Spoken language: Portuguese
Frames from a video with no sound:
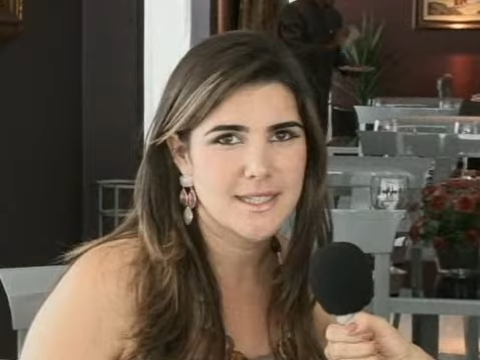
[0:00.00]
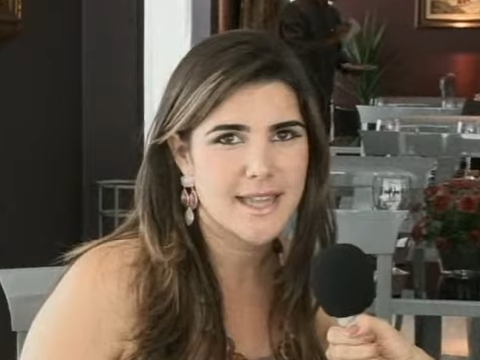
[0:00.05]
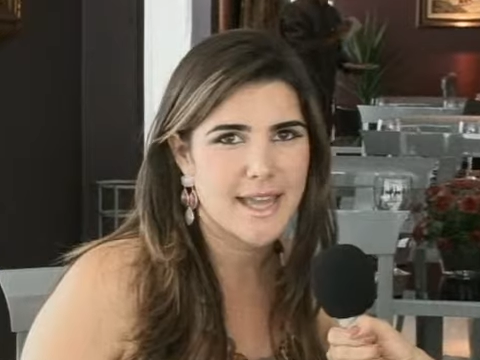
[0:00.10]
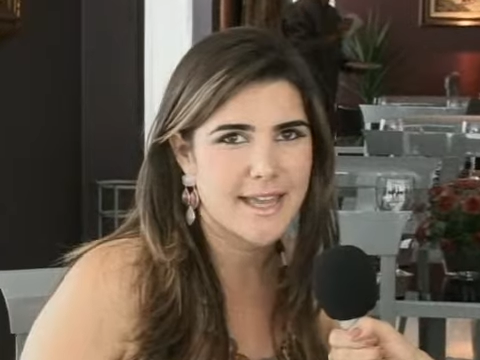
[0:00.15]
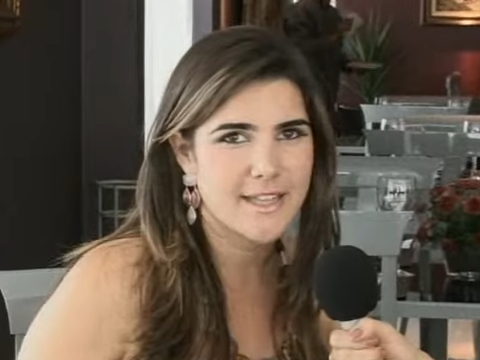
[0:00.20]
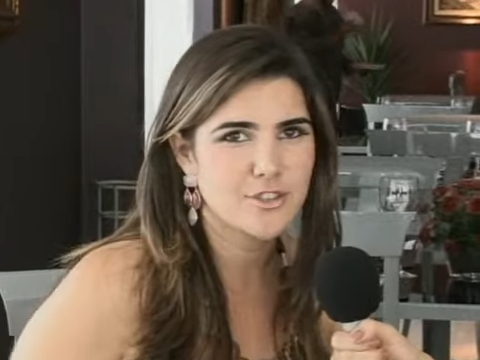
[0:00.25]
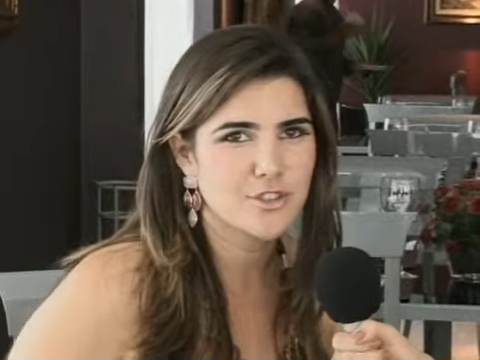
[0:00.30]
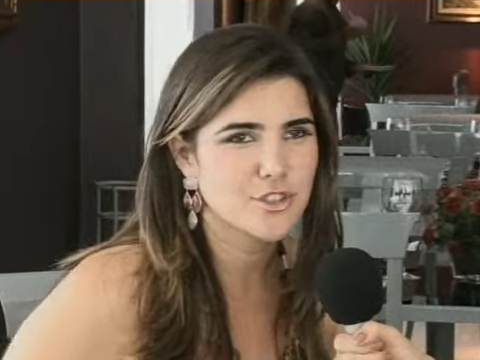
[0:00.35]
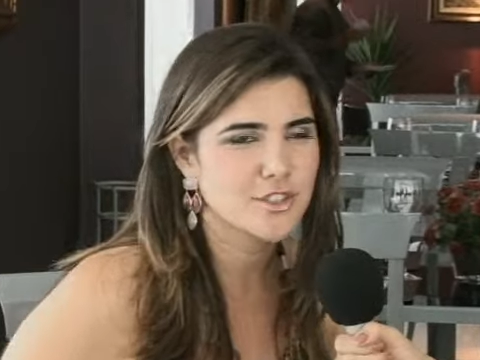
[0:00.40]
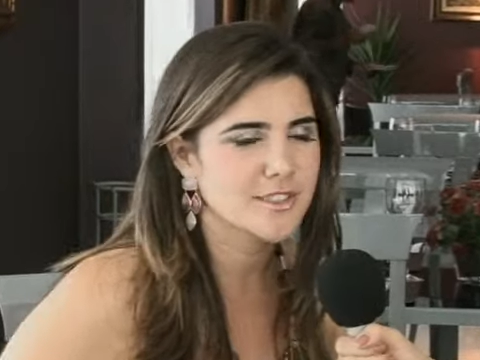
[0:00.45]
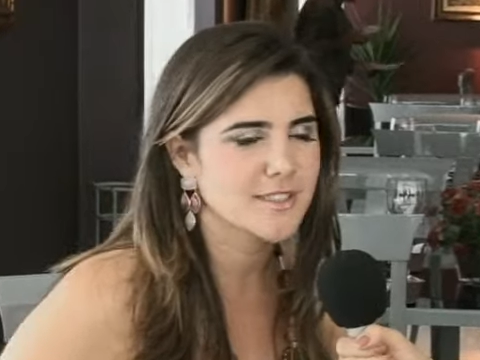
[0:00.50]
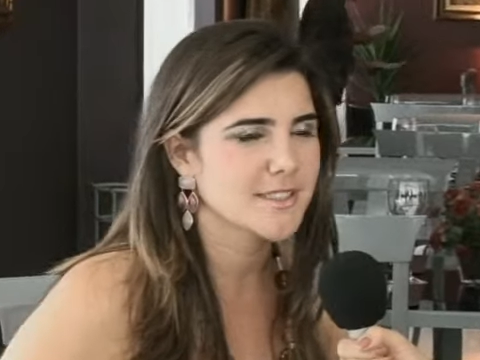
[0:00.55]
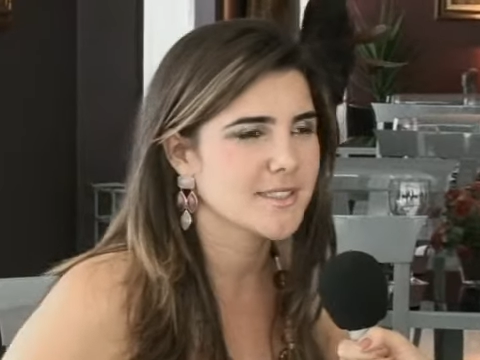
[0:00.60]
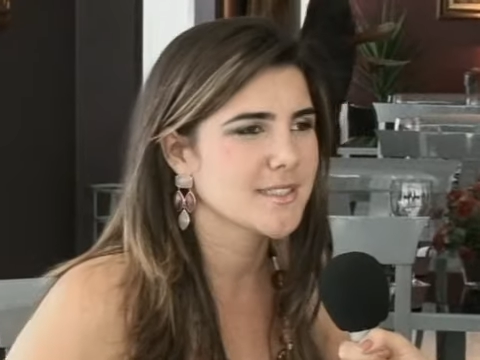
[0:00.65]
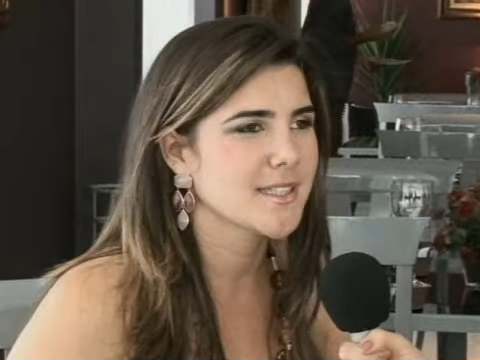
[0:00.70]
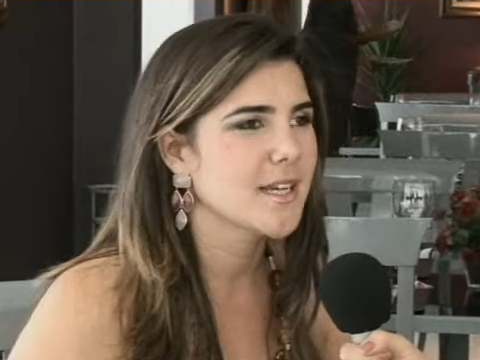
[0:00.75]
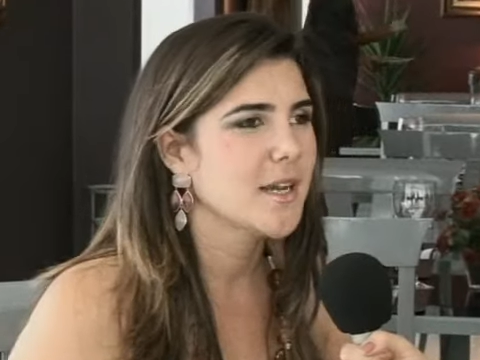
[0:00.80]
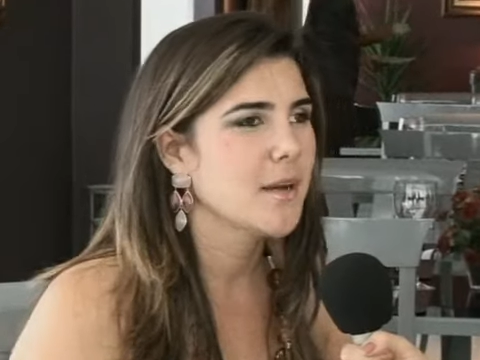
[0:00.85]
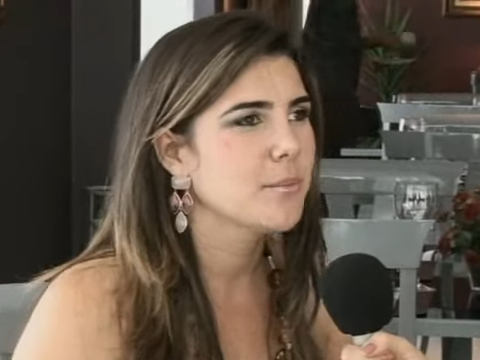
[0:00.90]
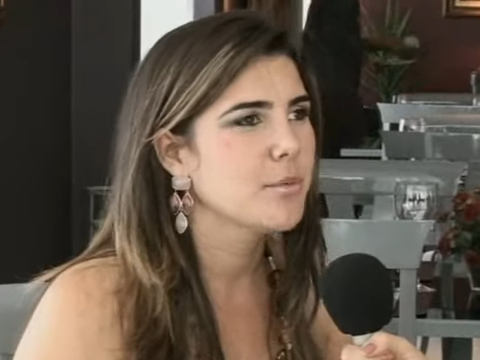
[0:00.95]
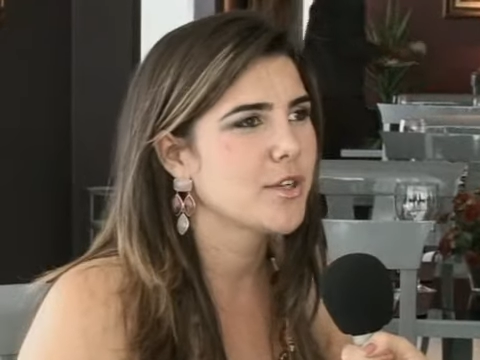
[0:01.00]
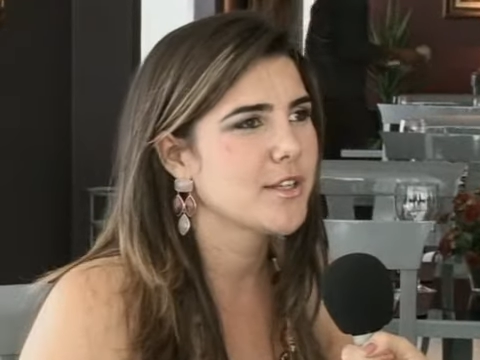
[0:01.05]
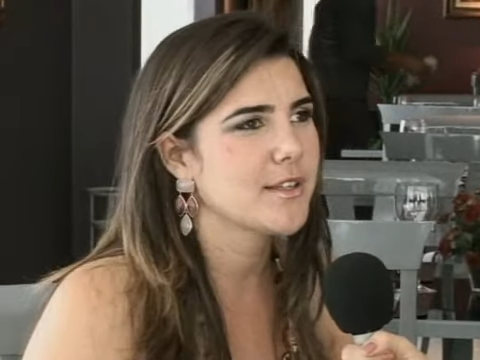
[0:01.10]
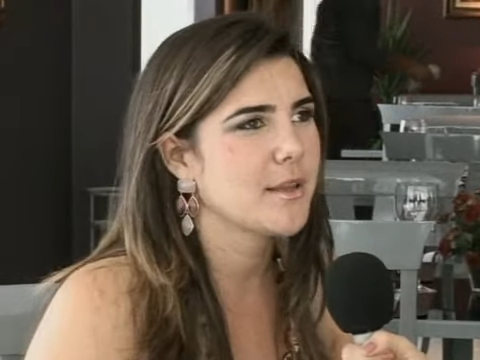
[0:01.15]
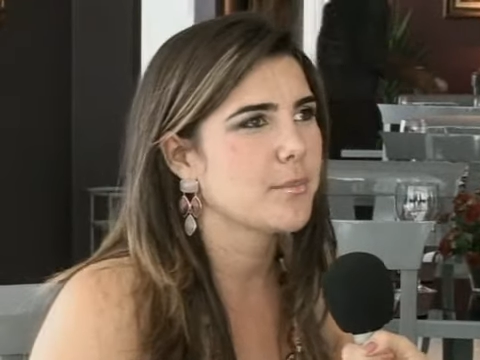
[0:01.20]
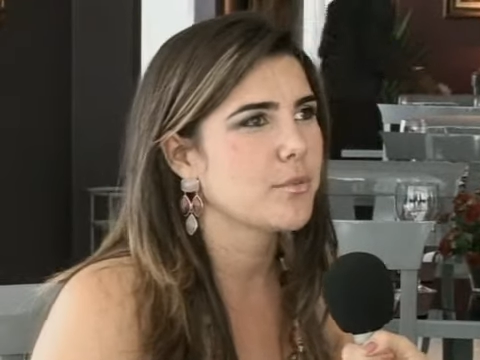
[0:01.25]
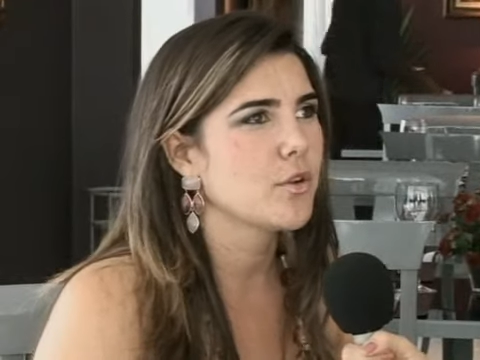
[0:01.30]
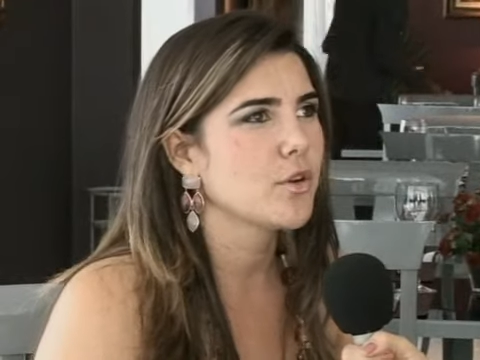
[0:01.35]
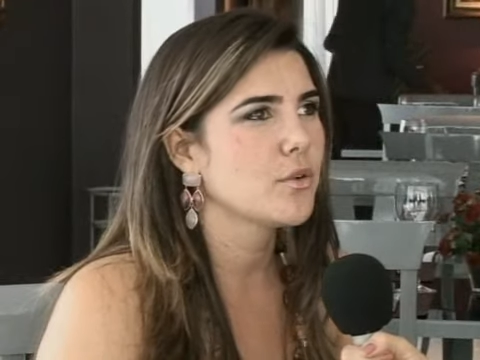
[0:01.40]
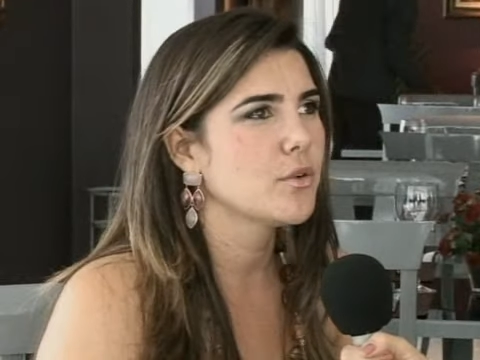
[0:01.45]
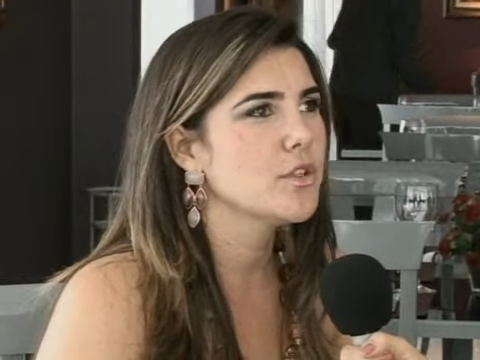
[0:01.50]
inéditas. Por exemplo,